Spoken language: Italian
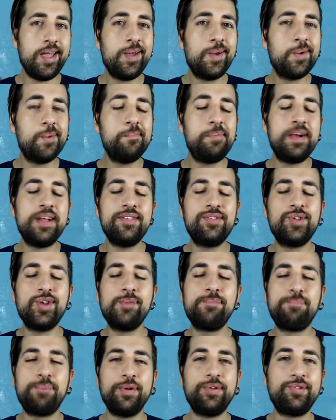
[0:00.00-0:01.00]
In
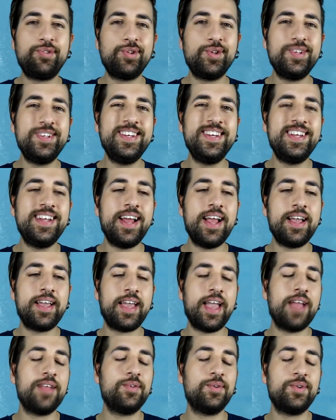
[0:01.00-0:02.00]
compenso posso dire
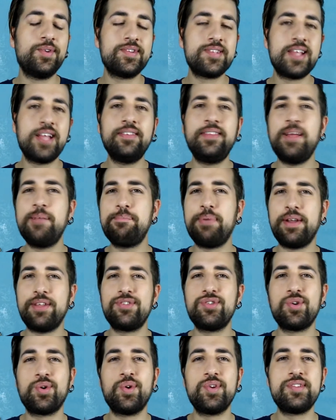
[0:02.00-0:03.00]
che nonostante il
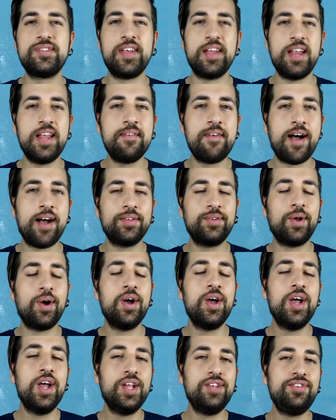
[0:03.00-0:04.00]
prezzo così
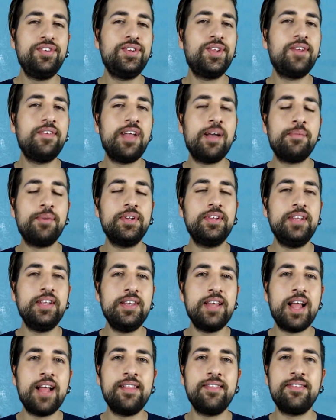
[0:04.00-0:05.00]
elevato ci troviamo
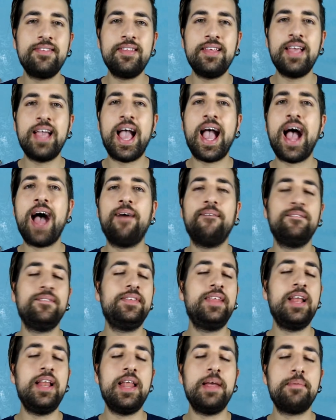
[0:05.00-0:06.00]
dinanzi a
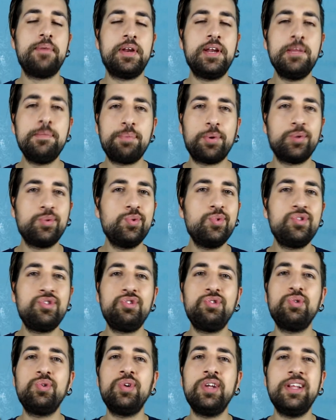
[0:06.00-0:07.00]
delle
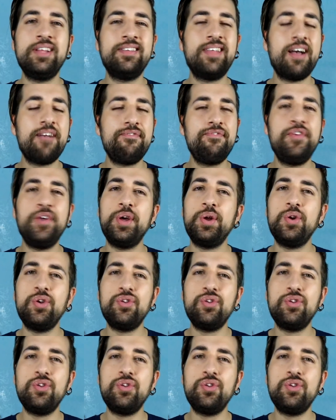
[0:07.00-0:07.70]
riproduzioni davvero